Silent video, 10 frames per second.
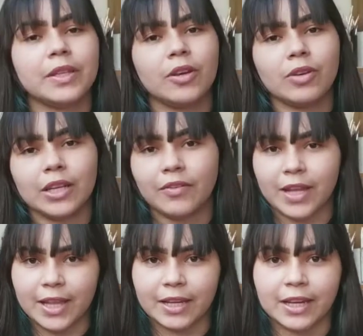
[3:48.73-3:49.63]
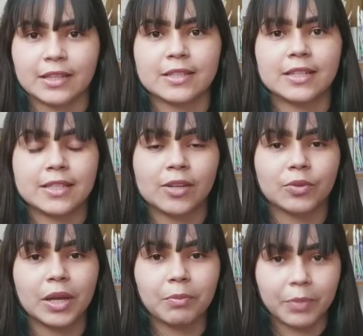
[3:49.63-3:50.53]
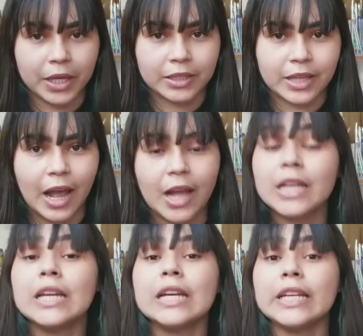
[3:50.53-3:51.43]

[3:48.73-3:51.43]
então o link vai estar aqui na descrição também, tá?